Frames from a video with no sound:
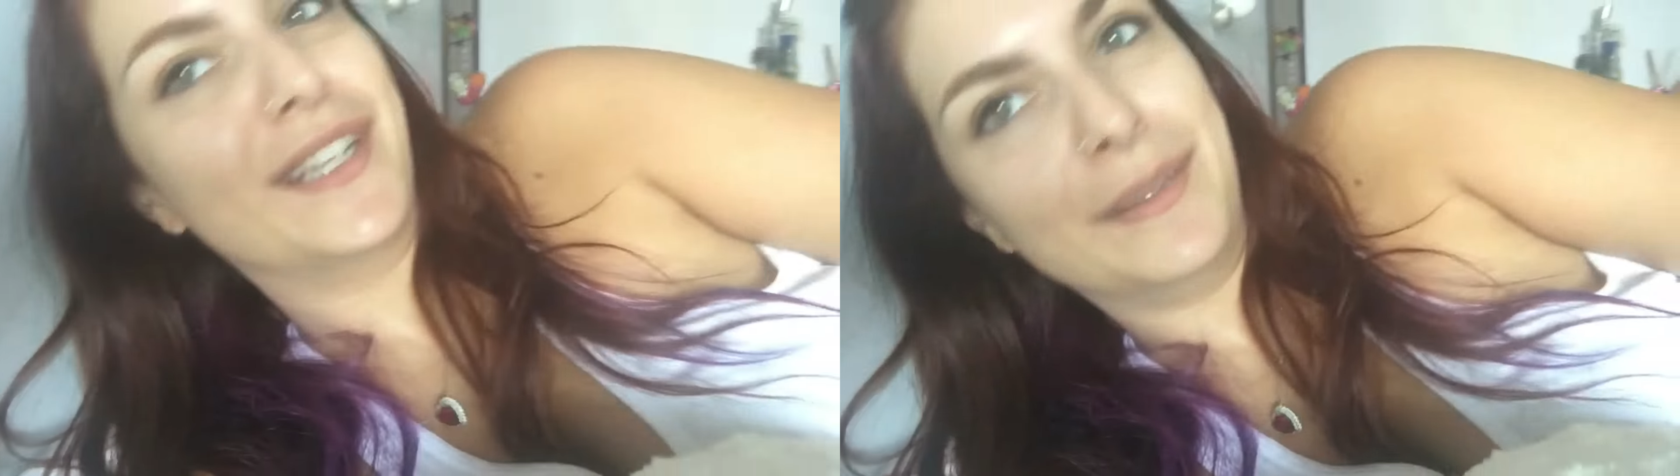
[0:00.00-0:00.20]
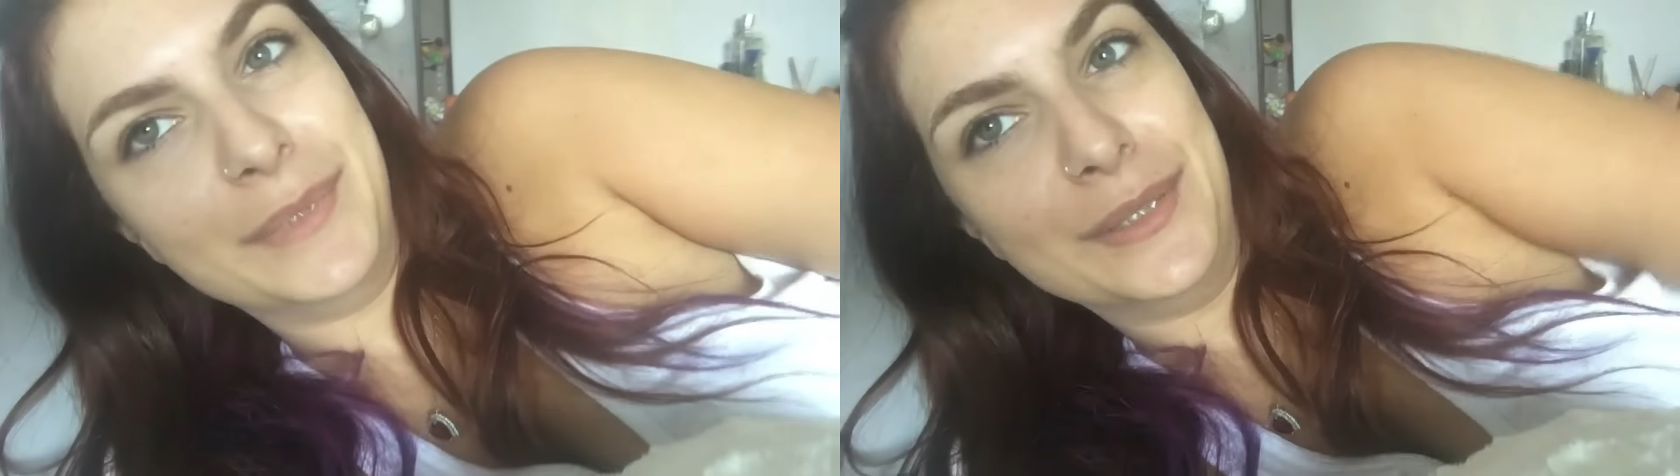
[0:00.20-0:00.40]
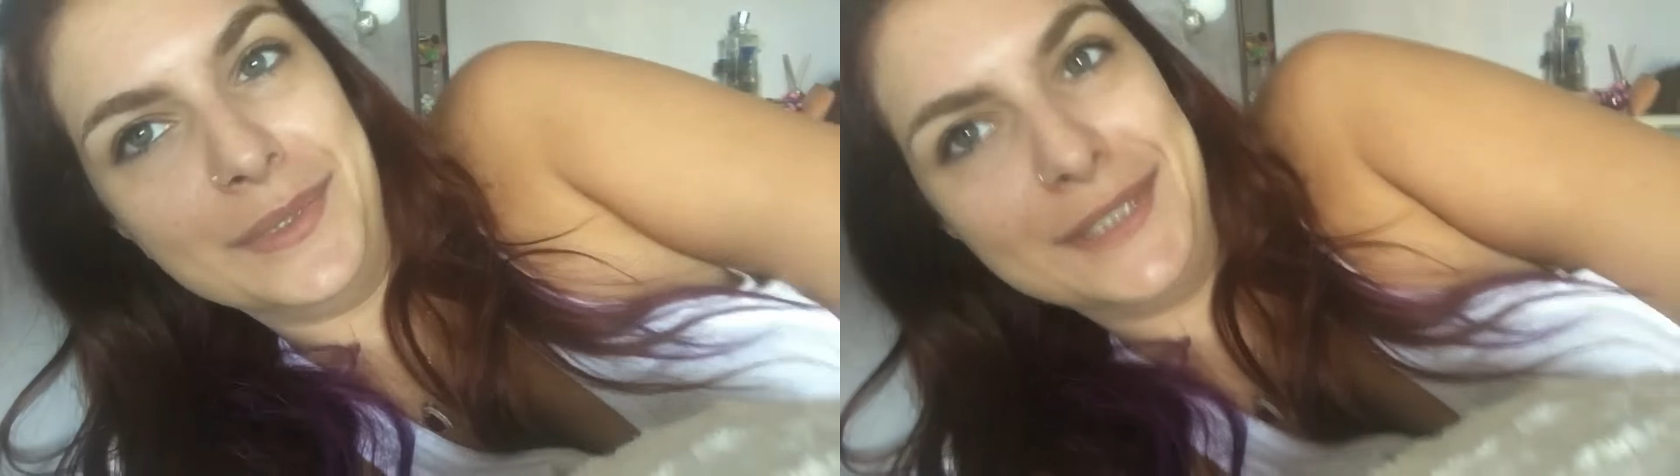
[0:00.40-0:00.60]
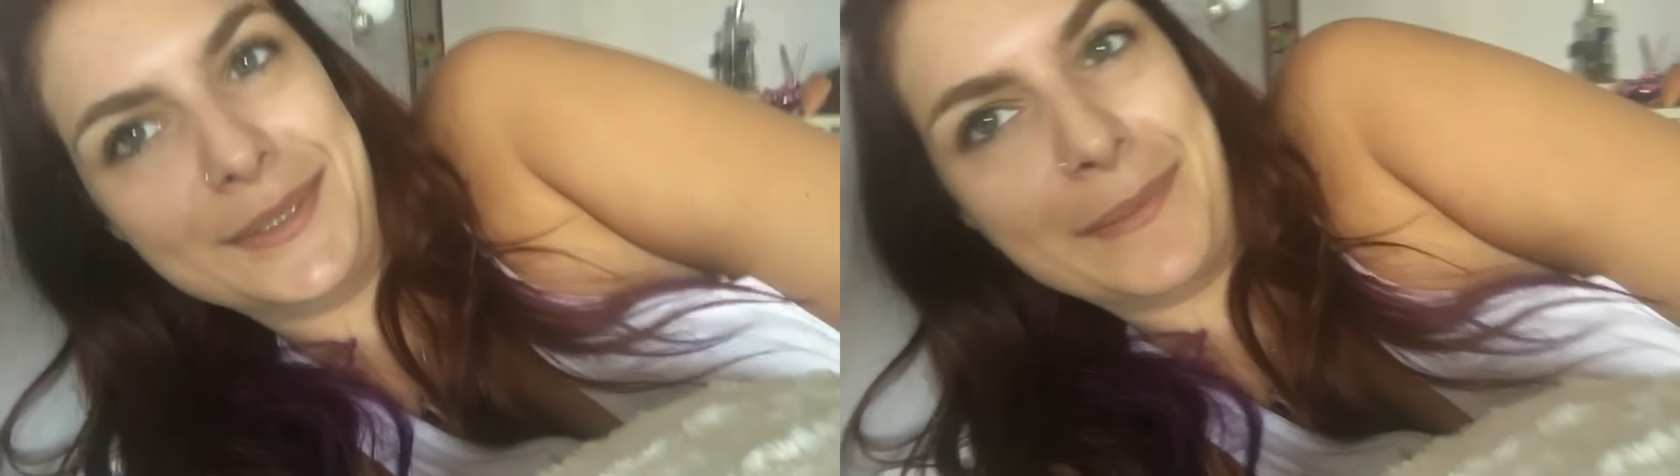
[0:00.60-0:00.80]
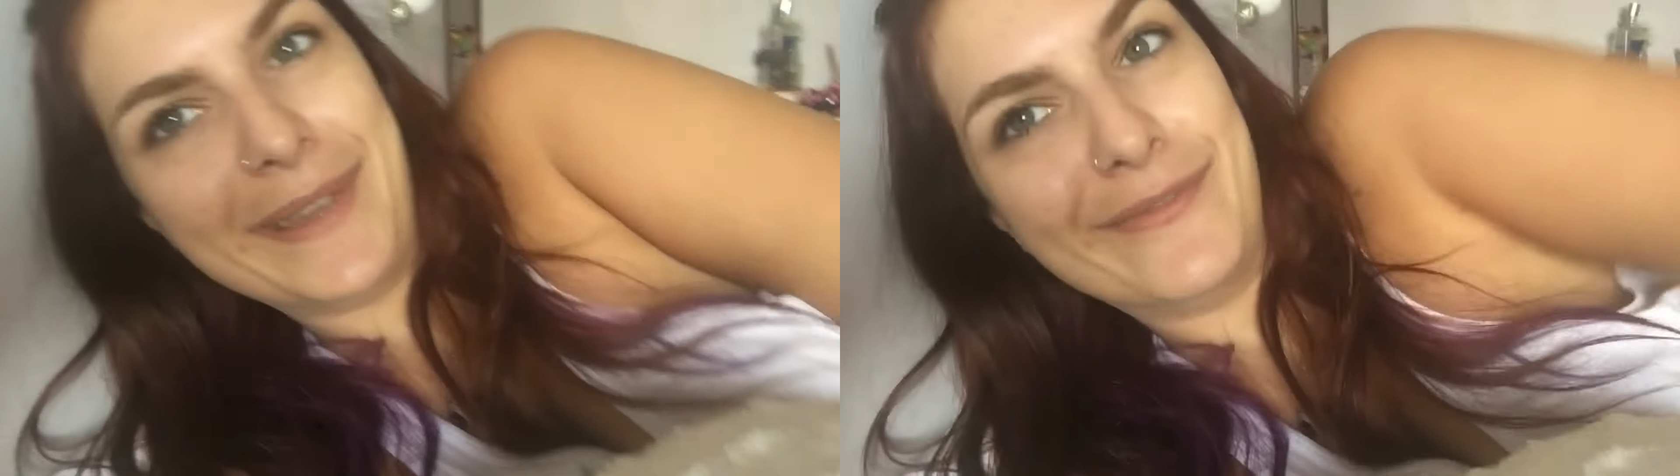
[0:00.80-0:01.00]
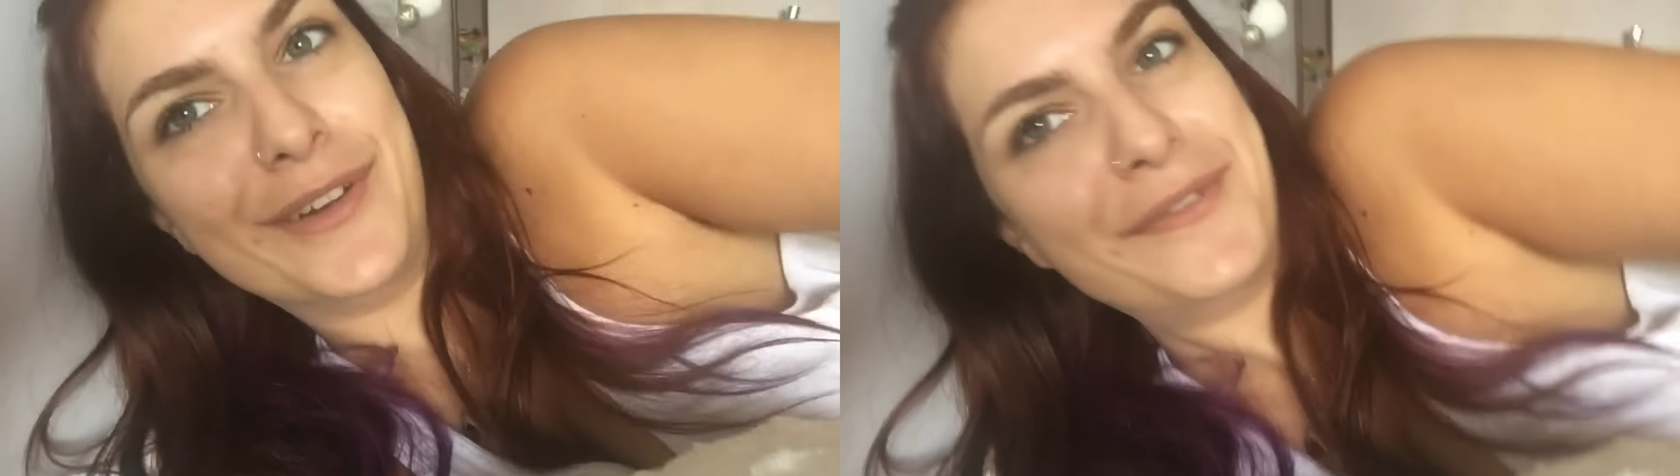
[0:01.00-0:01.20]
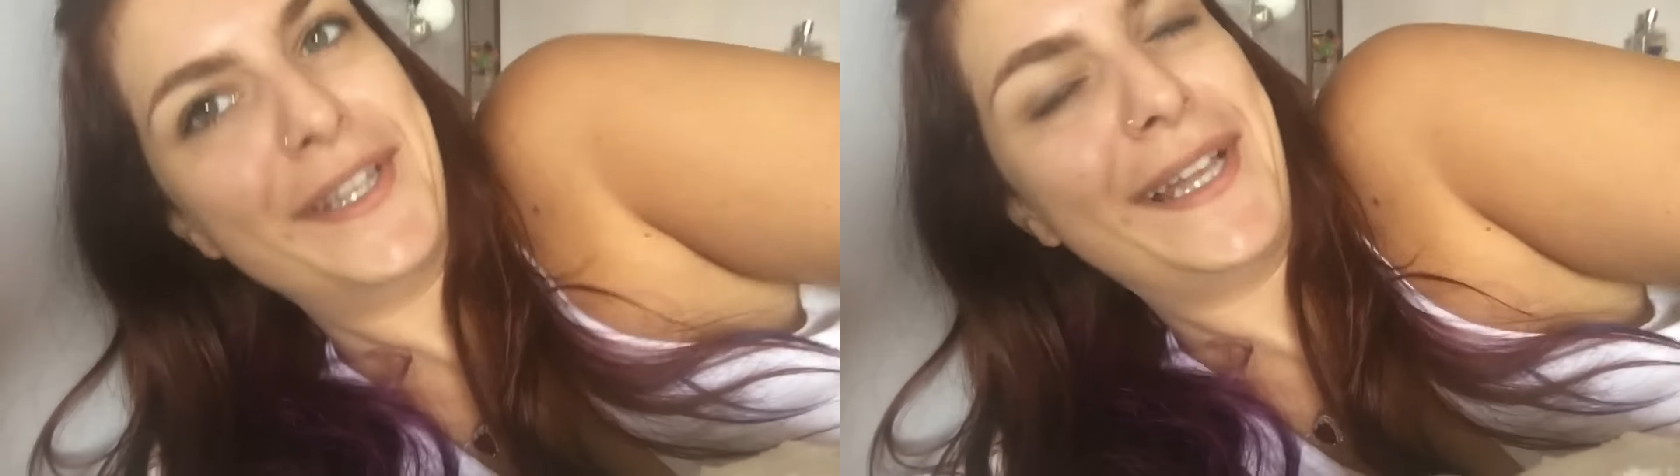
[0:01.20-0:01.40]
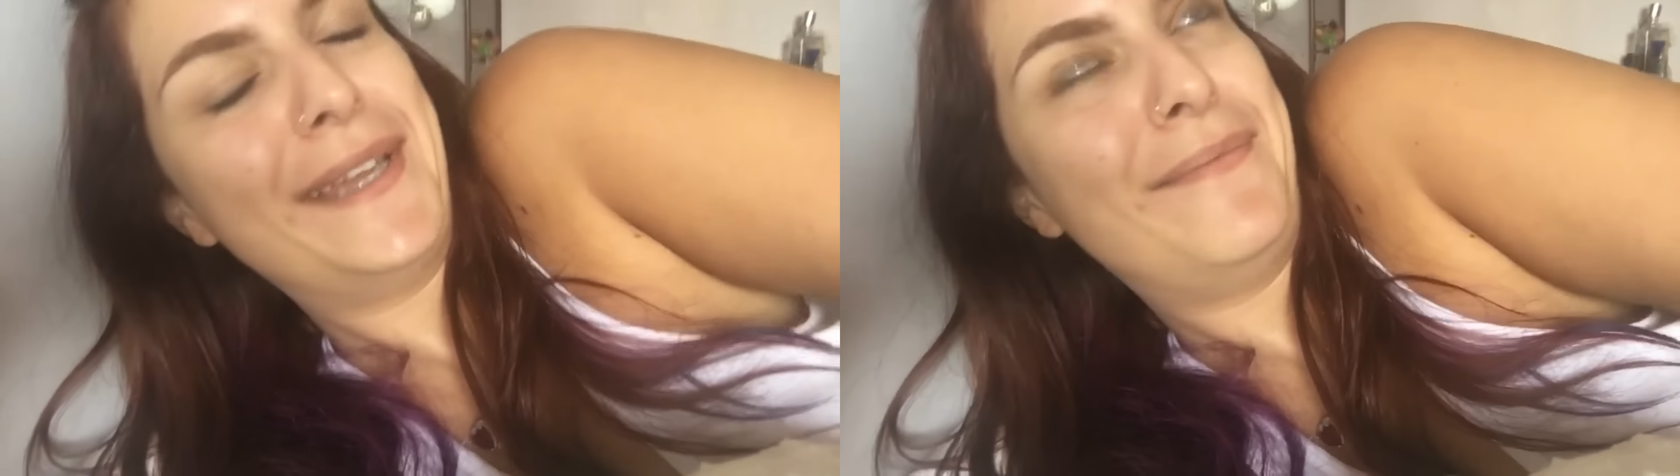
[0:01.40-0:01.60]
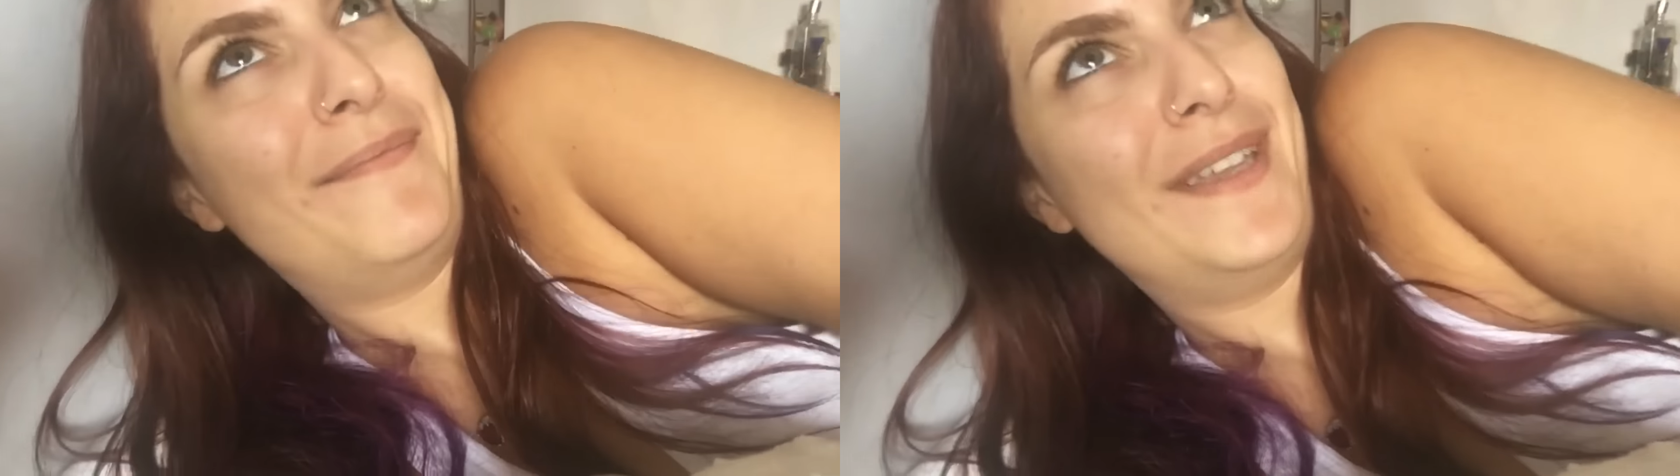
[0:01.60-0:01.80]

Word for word: reclamando isso, aí minha avó foi lá e,